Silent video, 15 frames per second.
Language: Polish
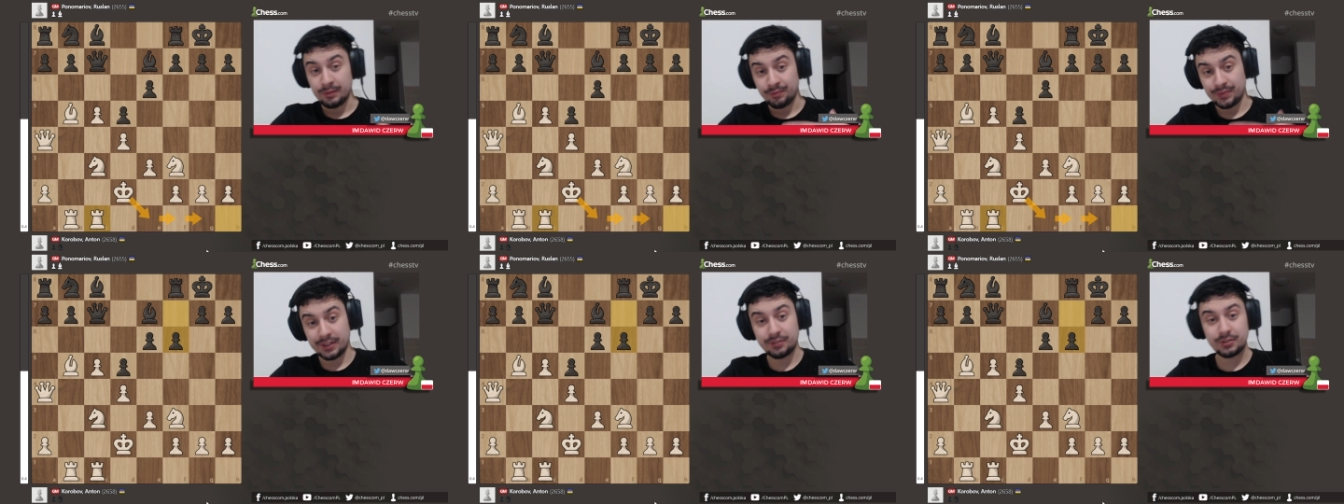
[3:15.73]

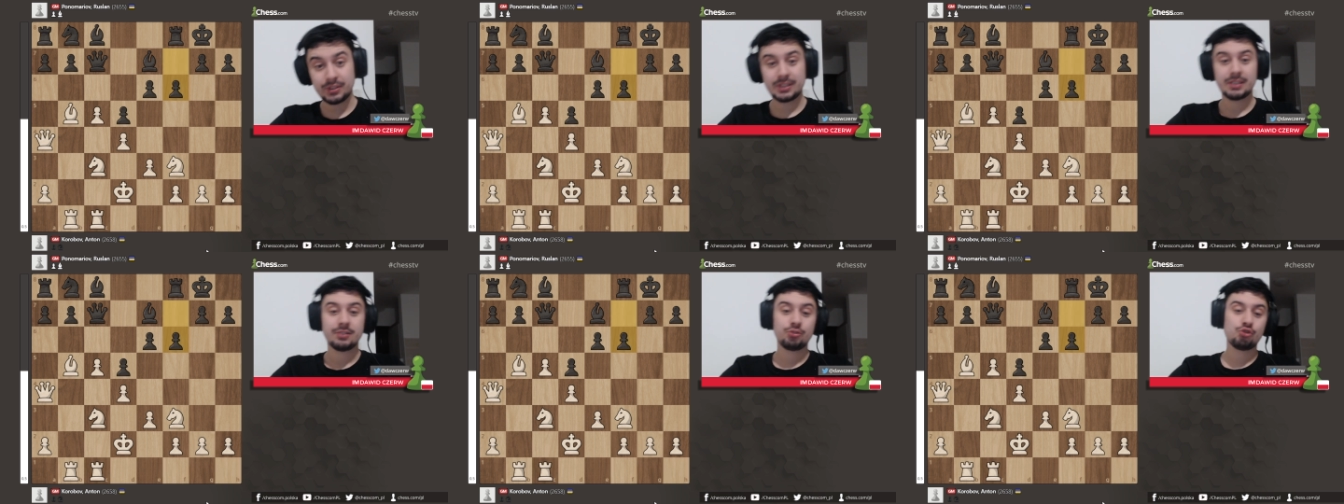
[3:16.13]
No
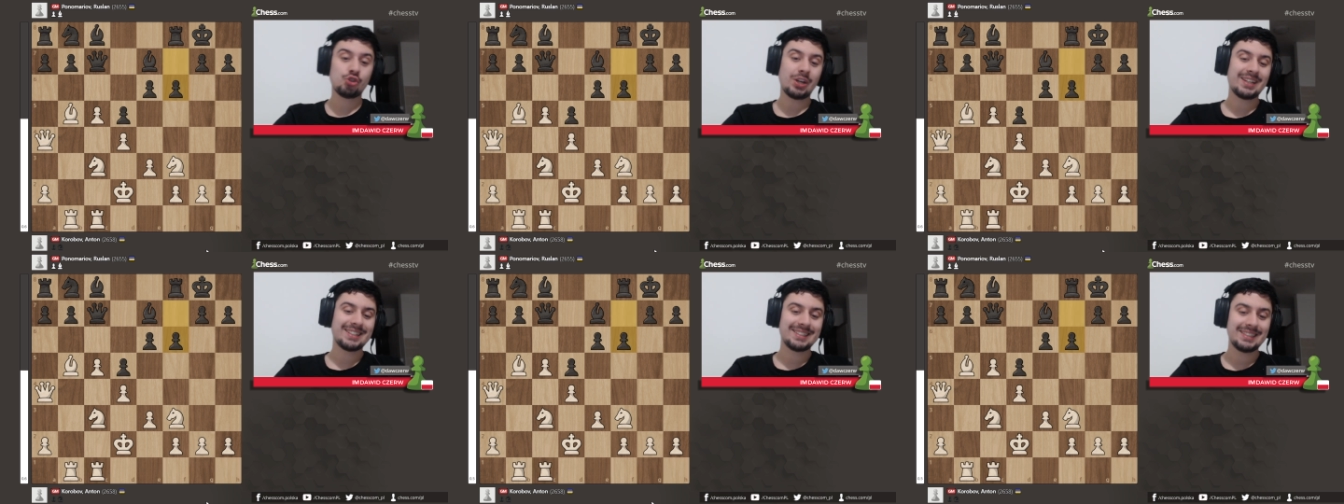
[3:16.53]
więc
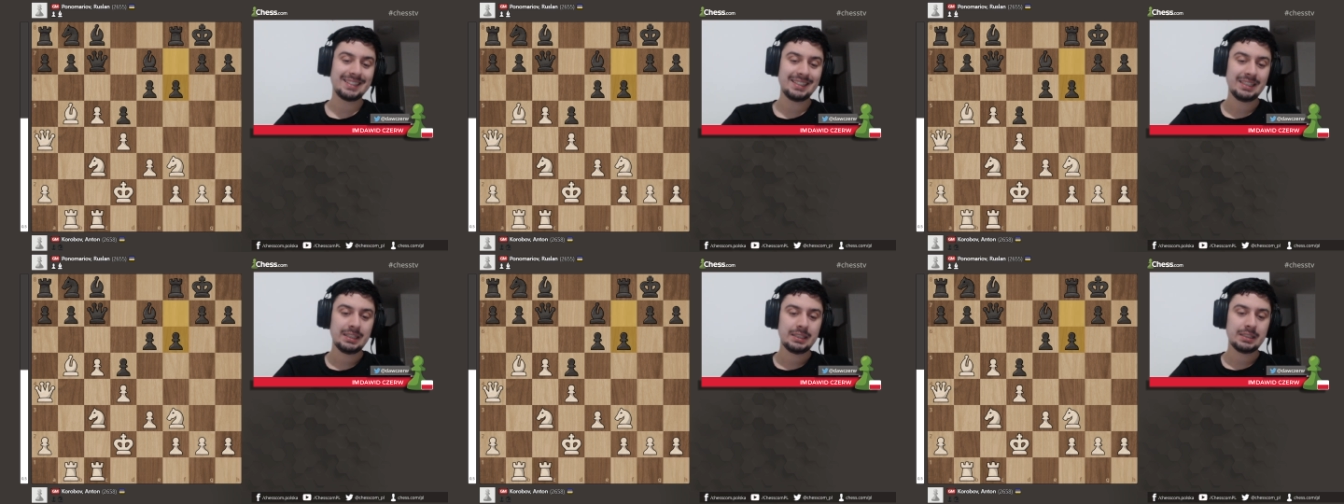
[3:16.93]

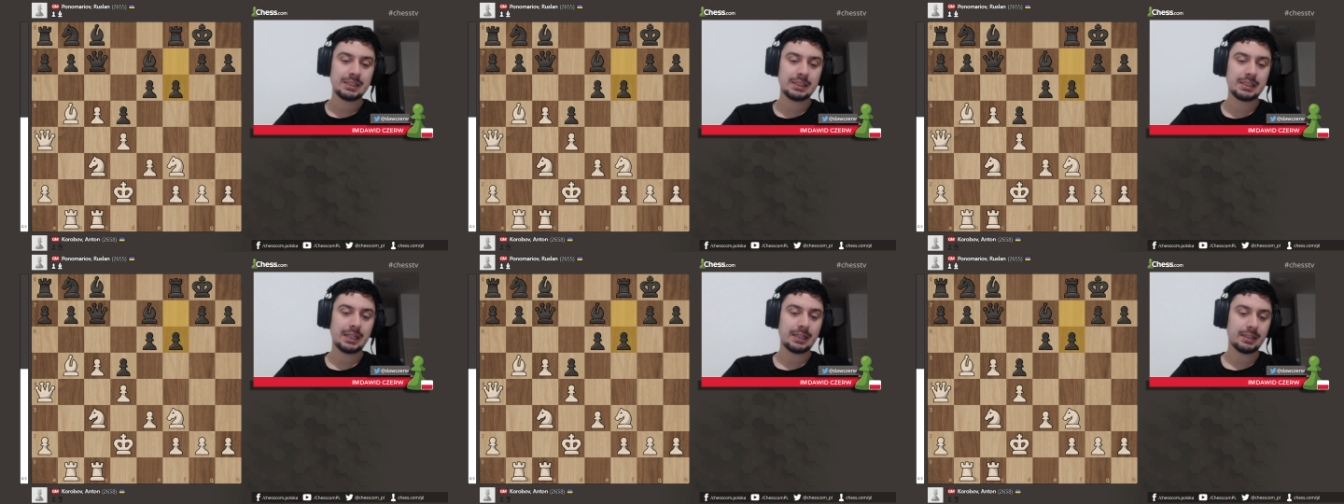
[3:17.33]
czarny
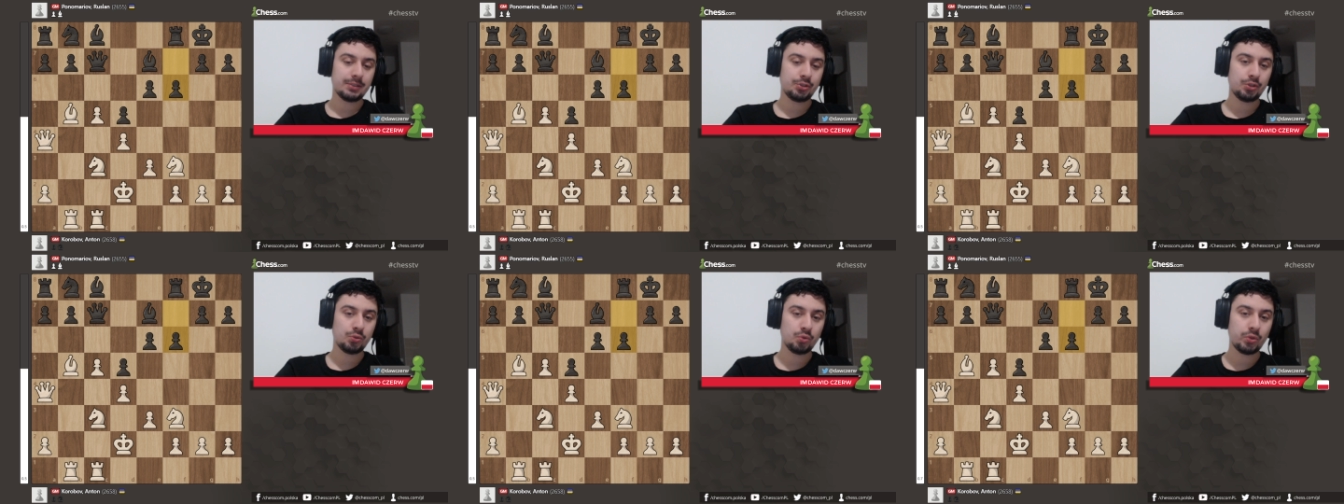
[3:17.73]

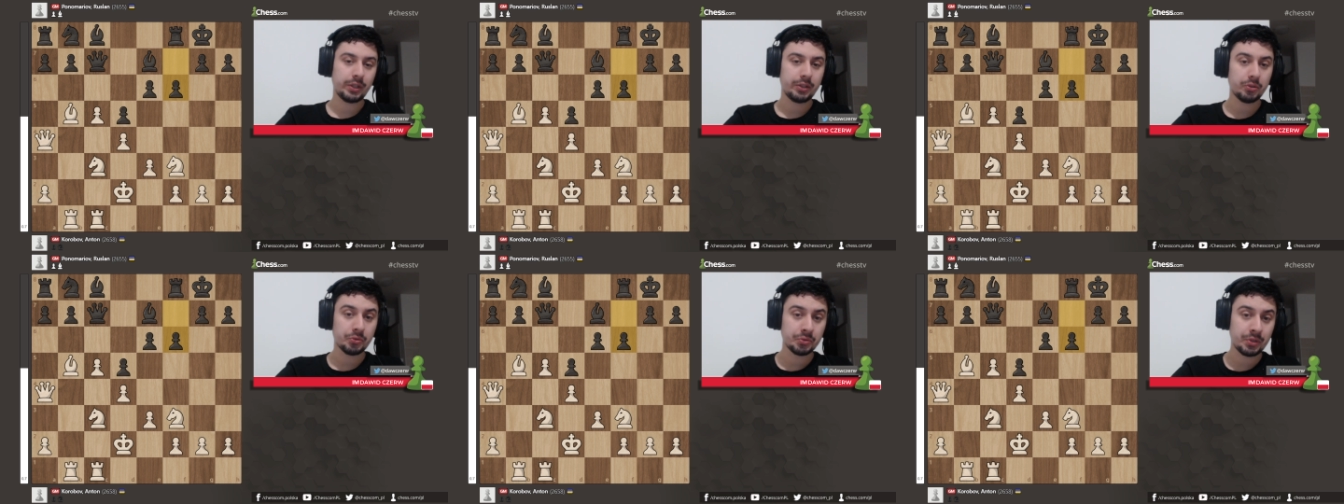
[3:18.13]
stara się
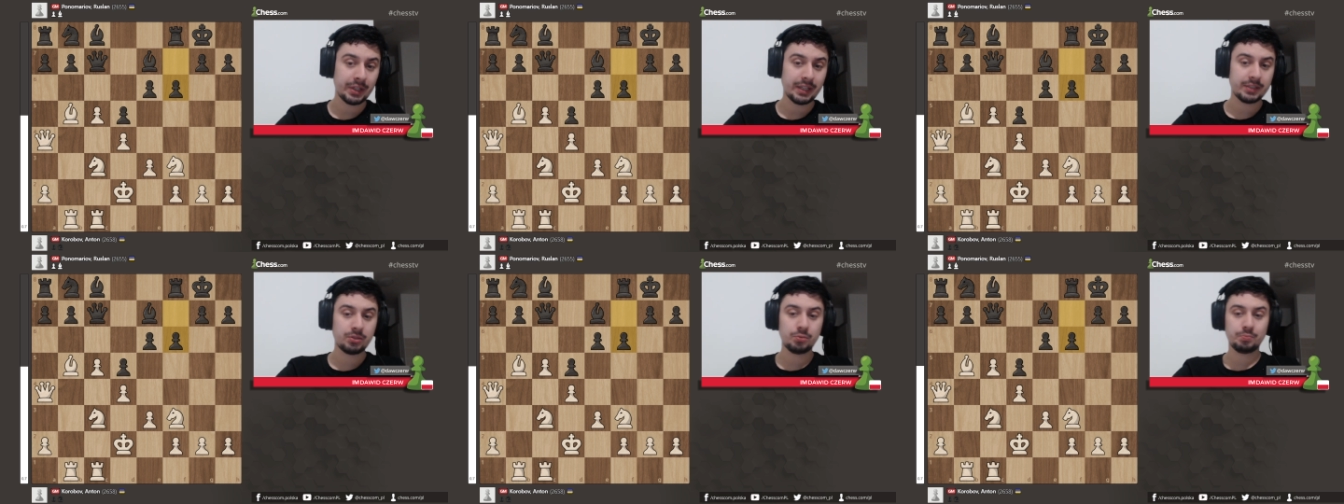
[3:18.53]
tutaj od
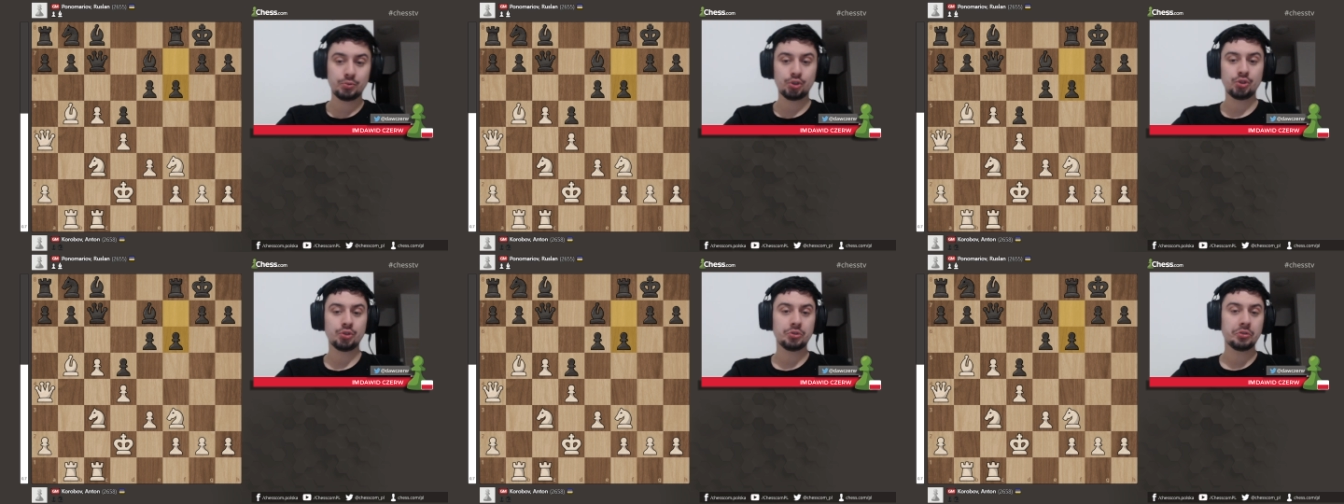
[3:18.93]
razu
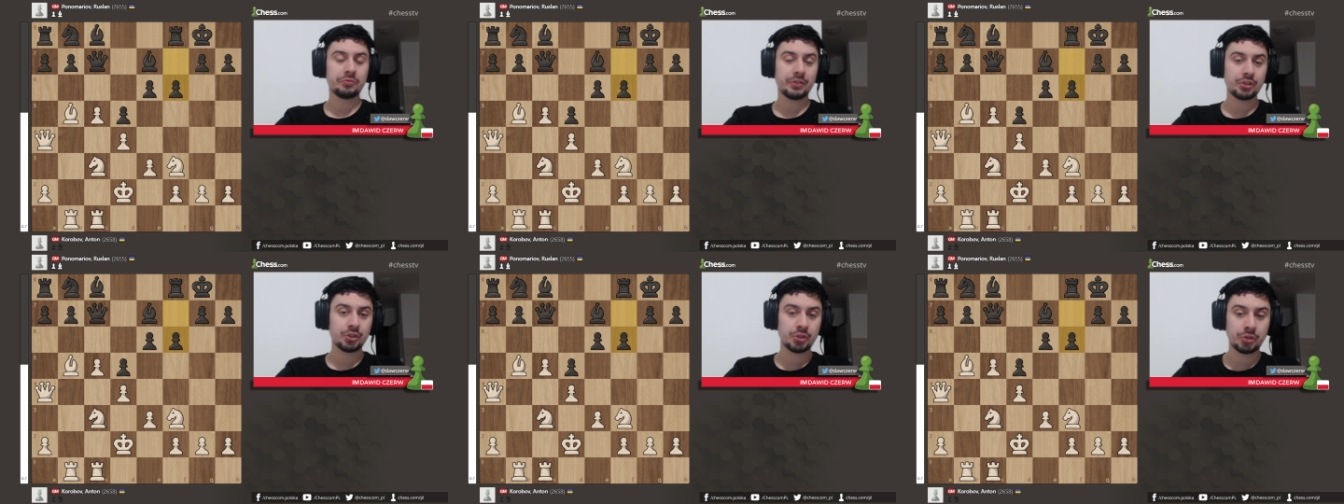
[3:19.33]

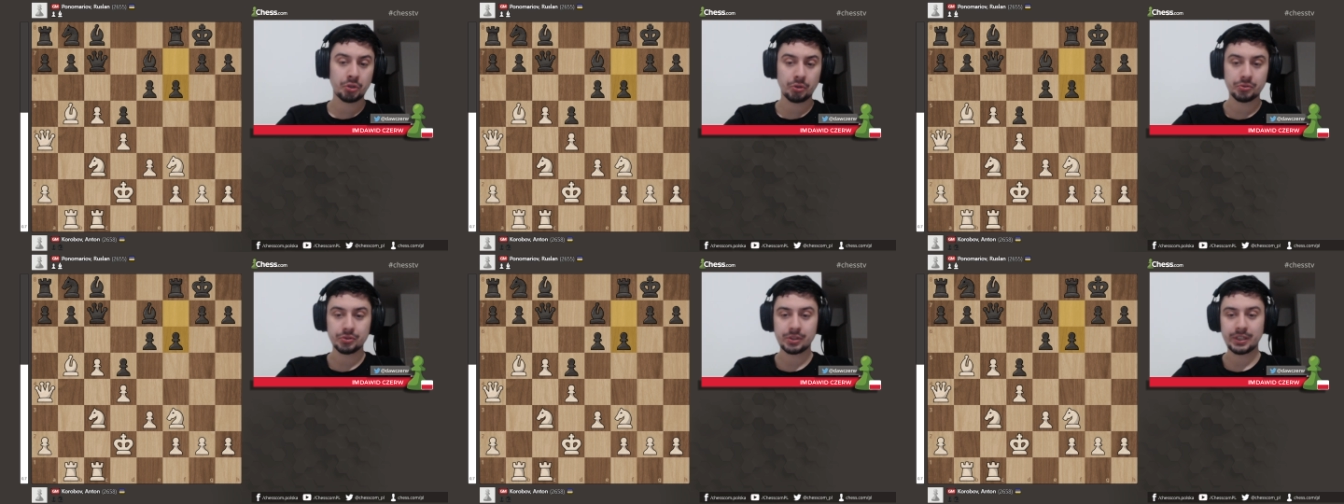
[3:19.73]
przygotować
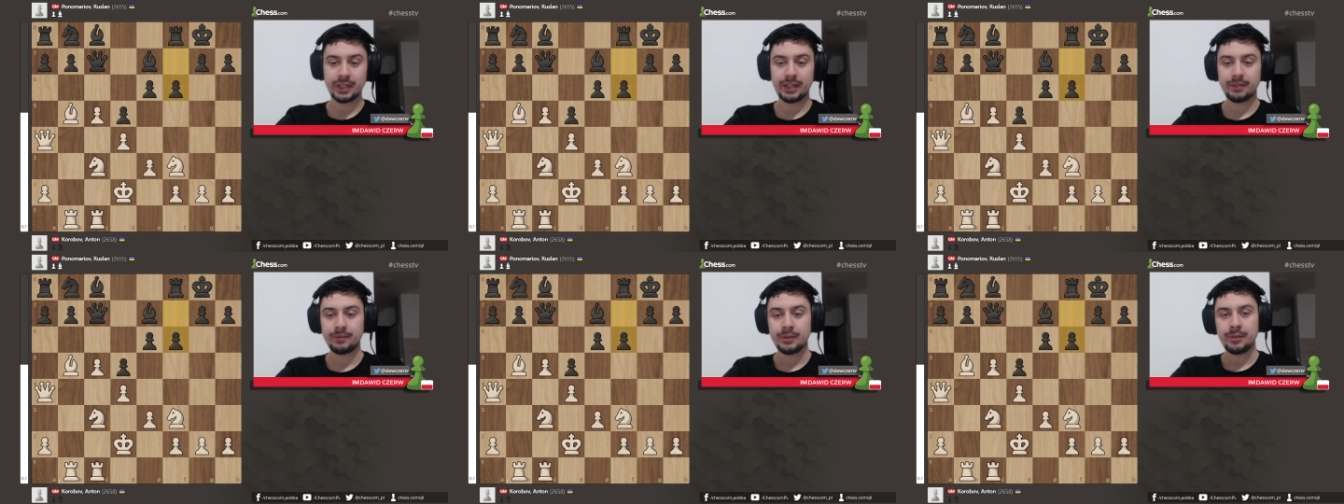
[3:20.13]

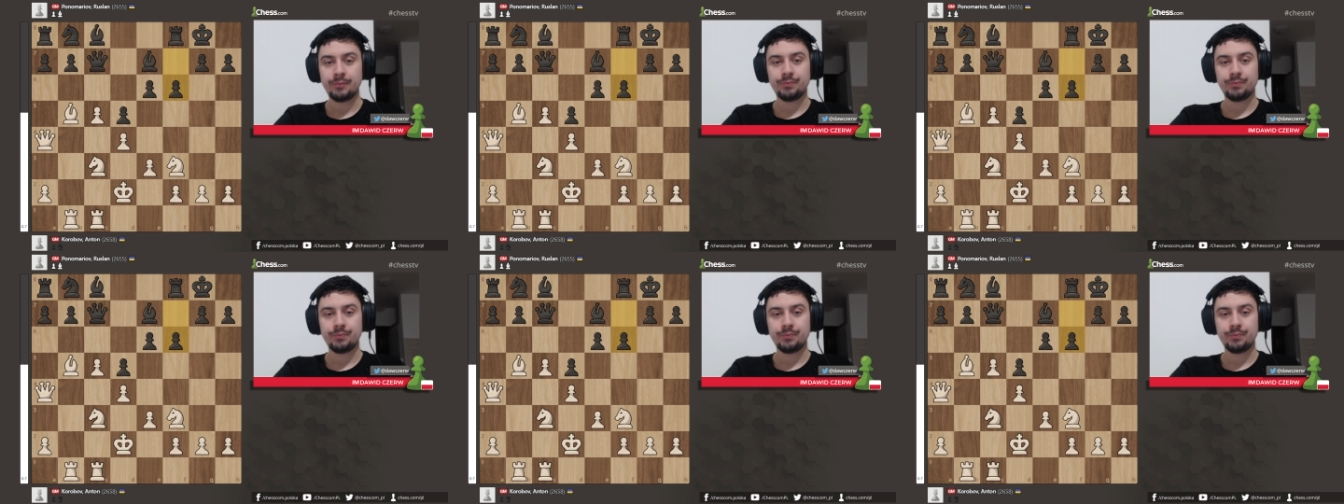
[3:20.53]
kontrę